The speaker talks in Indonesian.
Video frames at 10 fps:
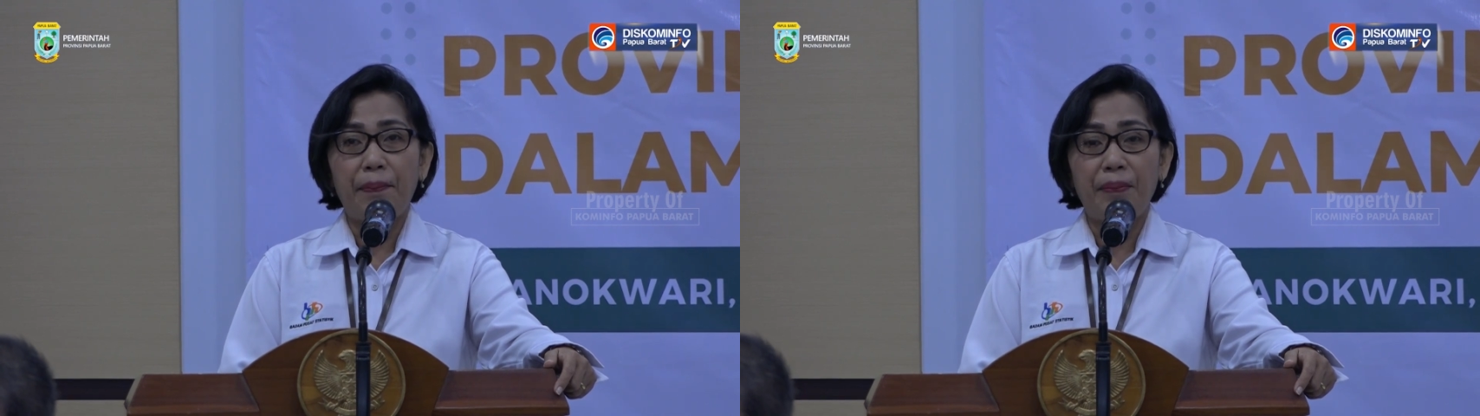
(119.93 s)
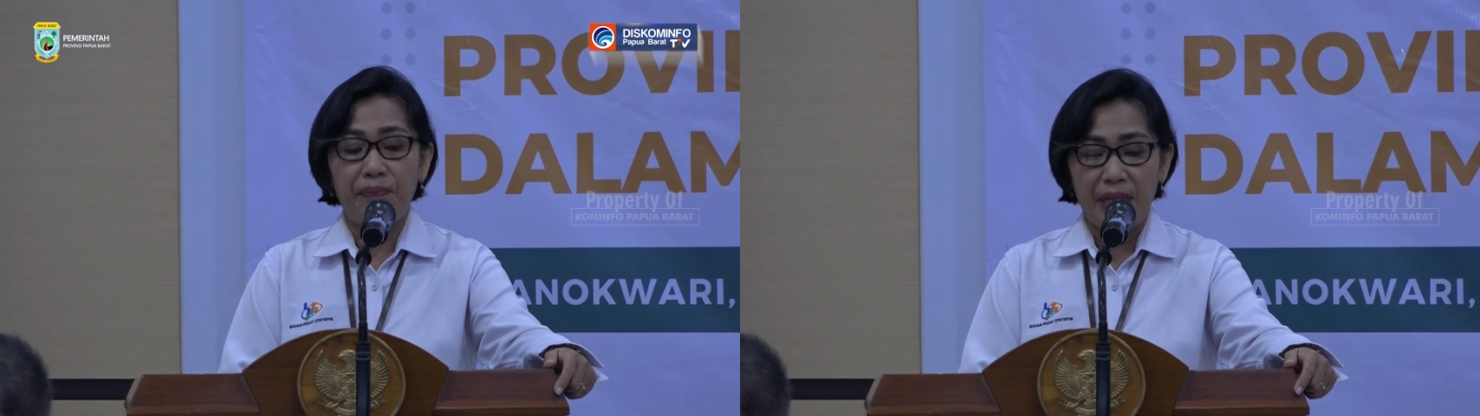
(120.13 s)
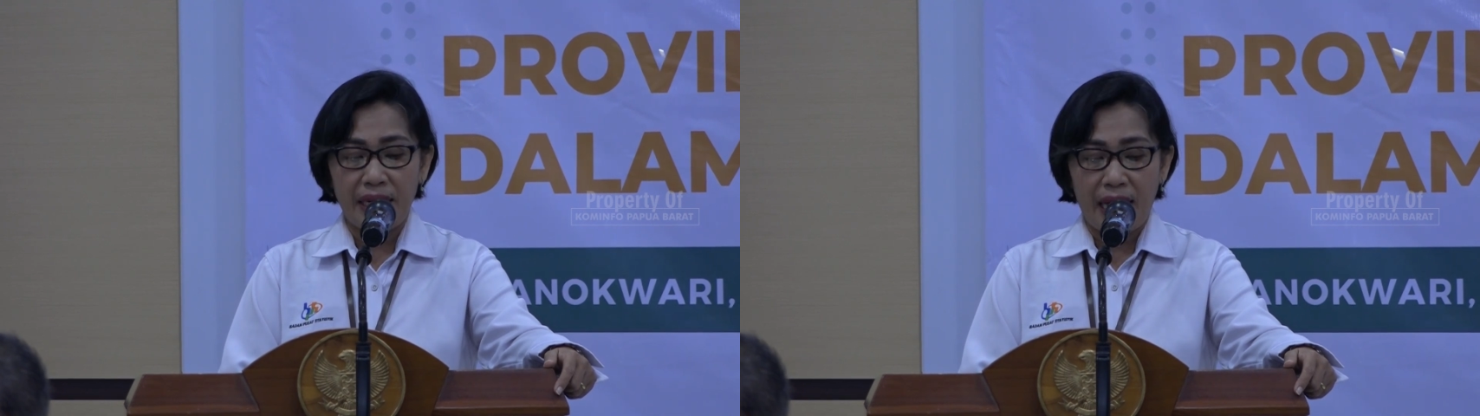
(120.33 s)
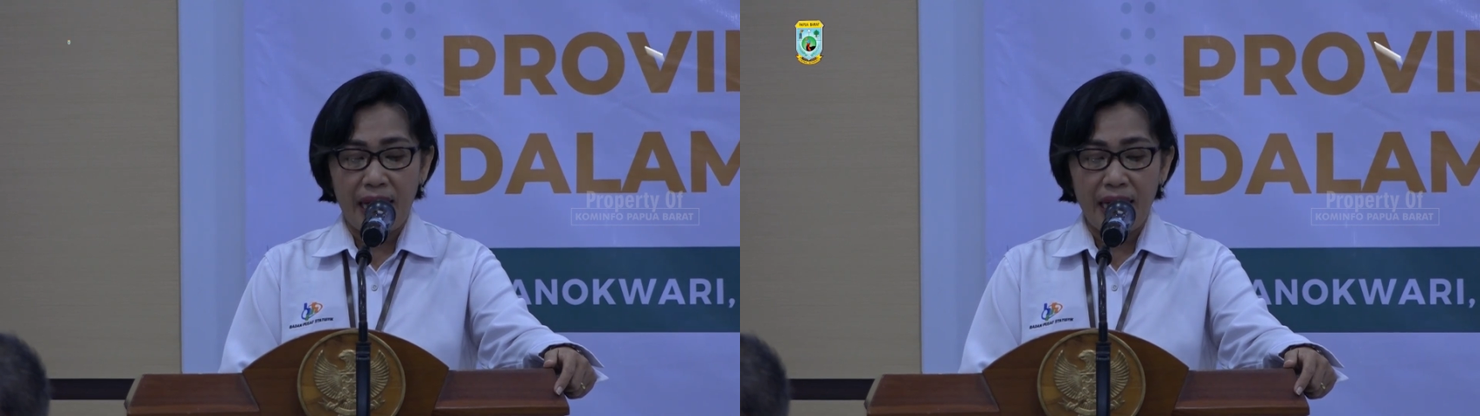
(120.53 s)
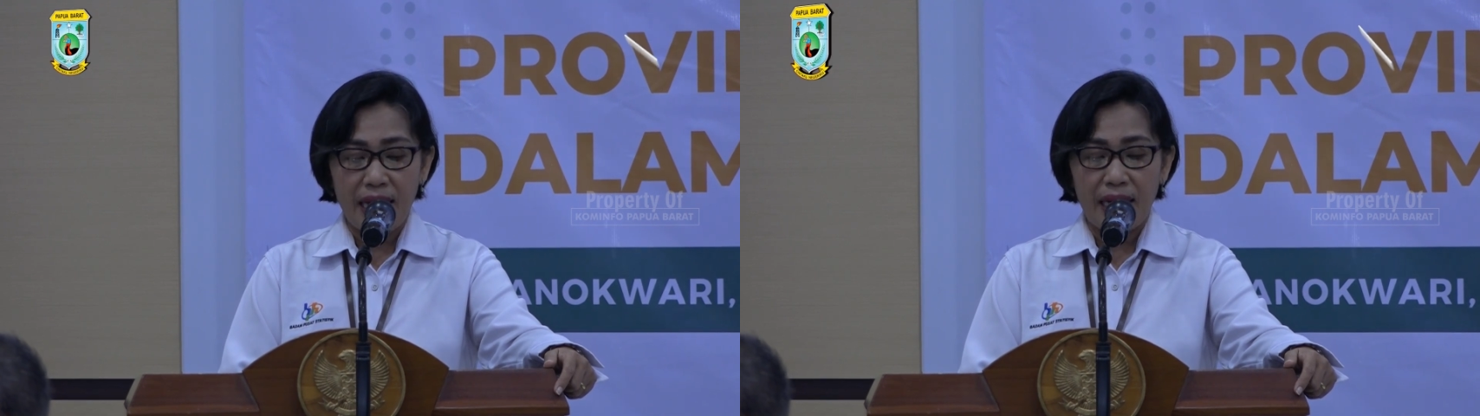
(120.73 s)

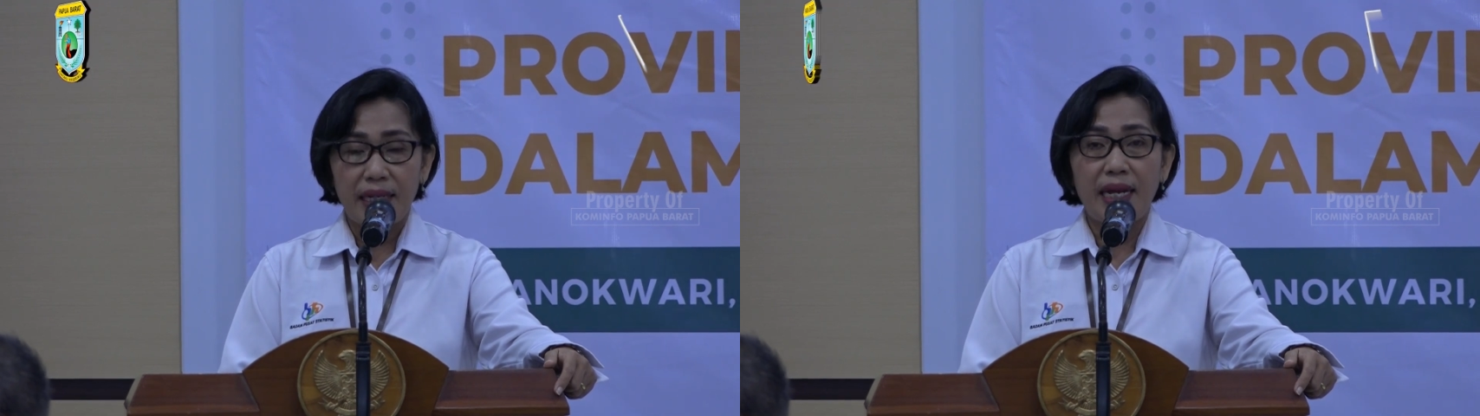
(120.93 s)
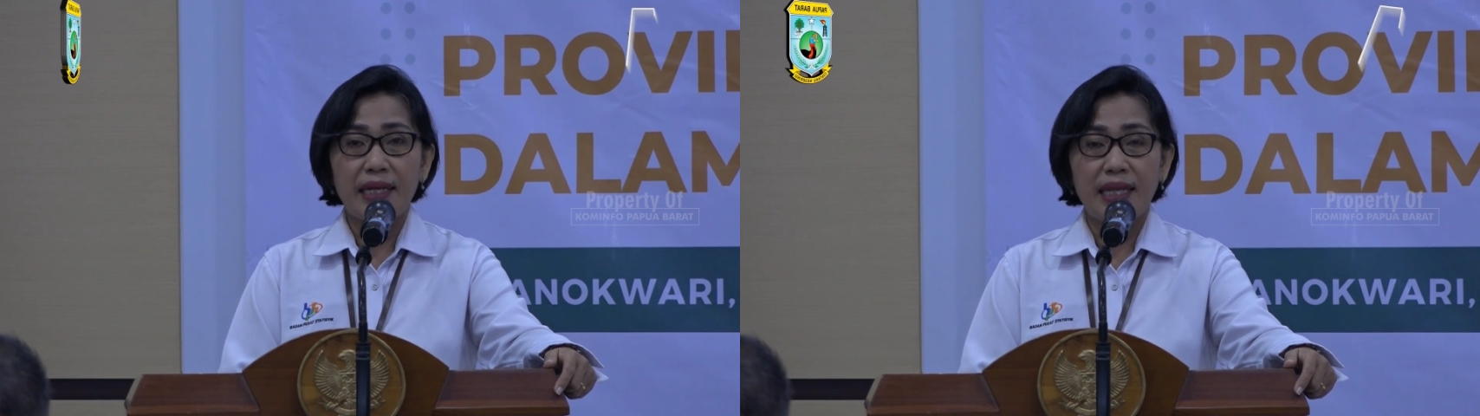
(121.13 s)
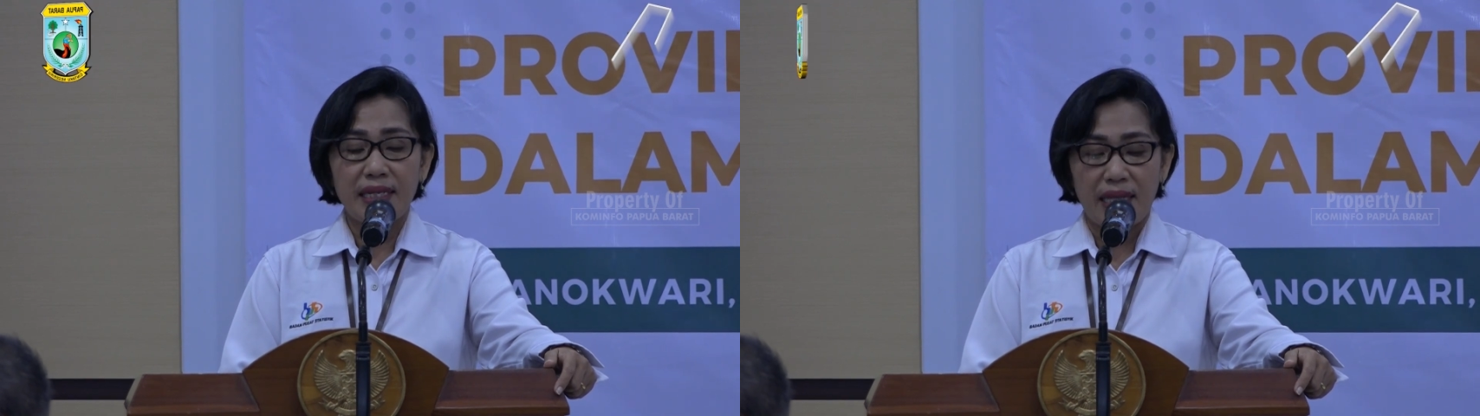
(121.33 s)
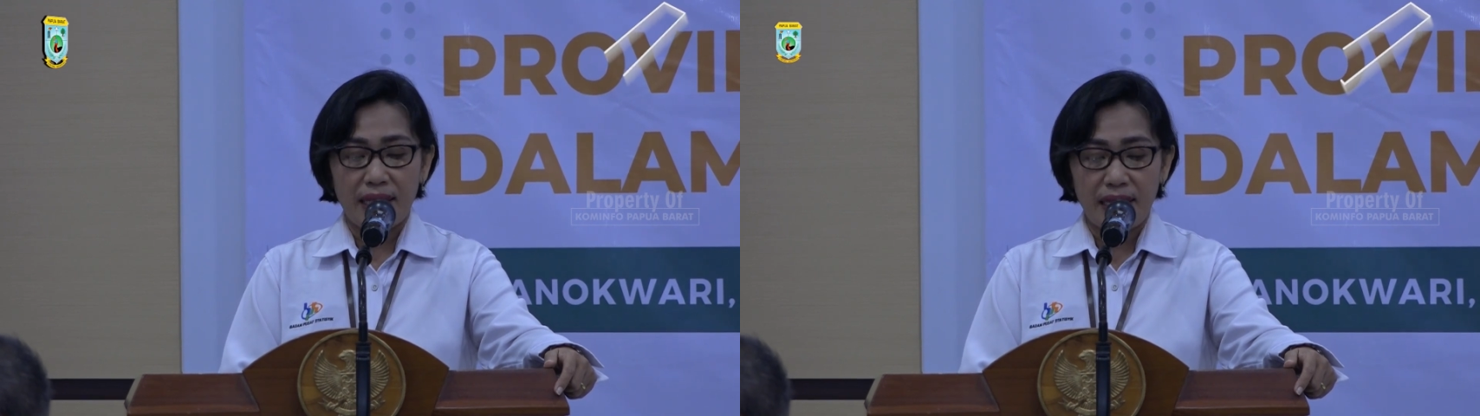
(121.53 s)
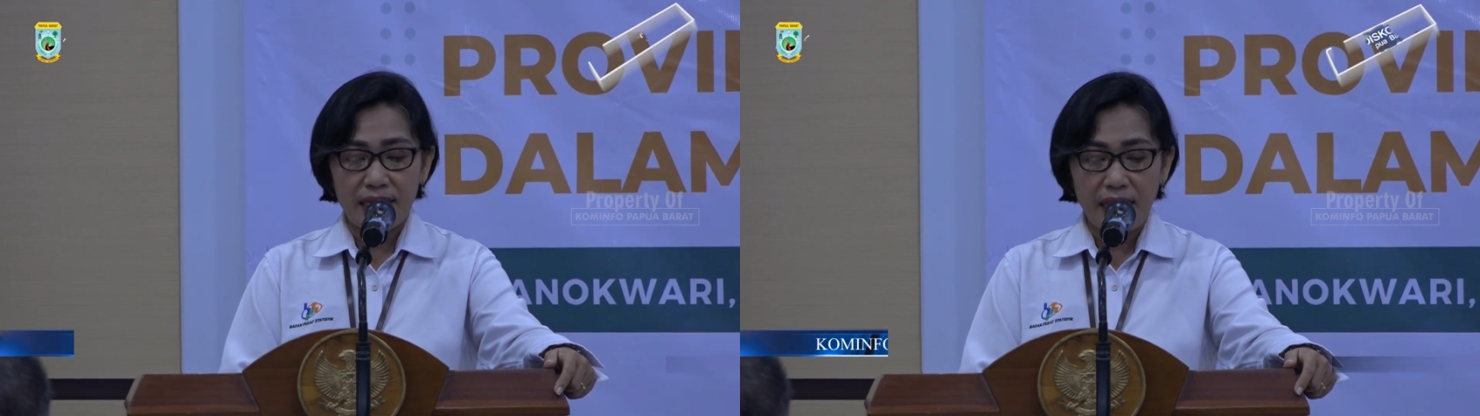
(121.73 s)
pembina data
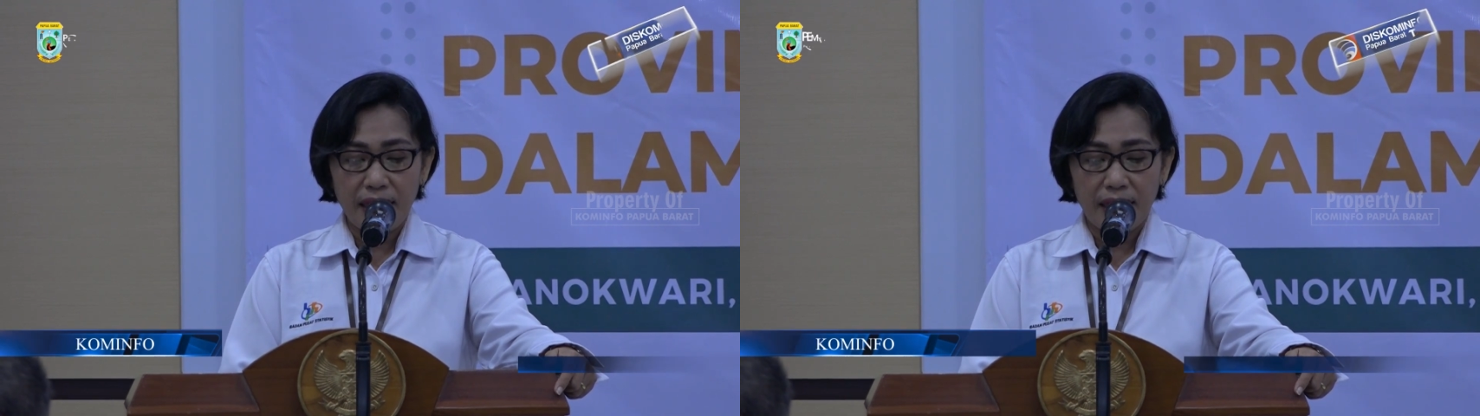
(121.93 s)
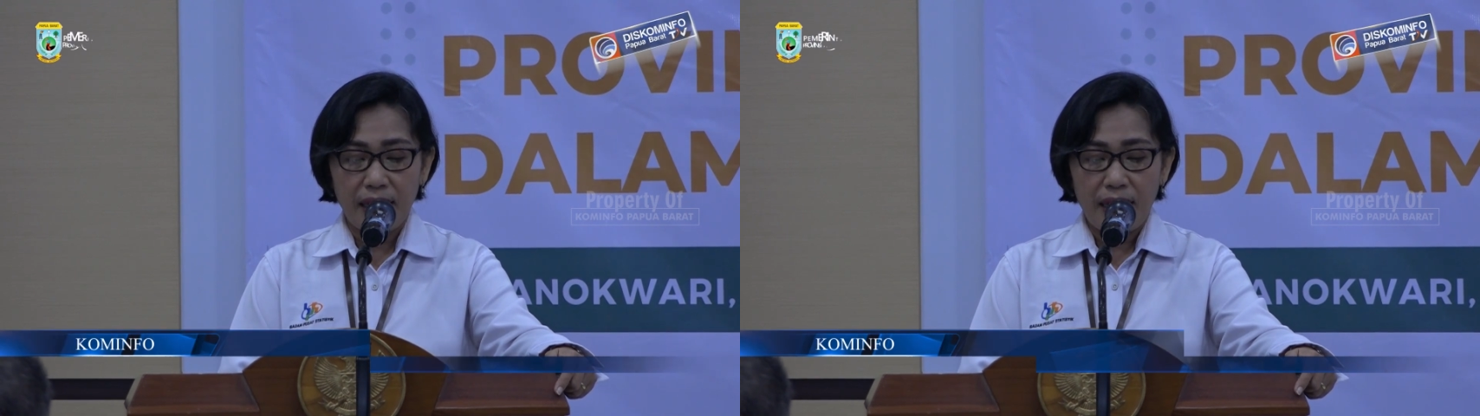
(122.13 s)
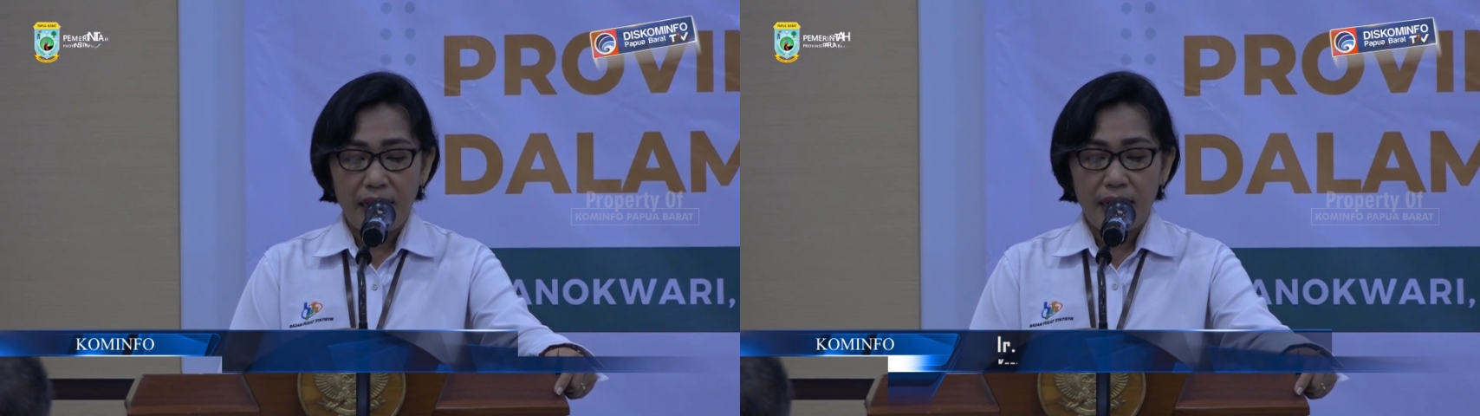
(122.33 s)
statistik,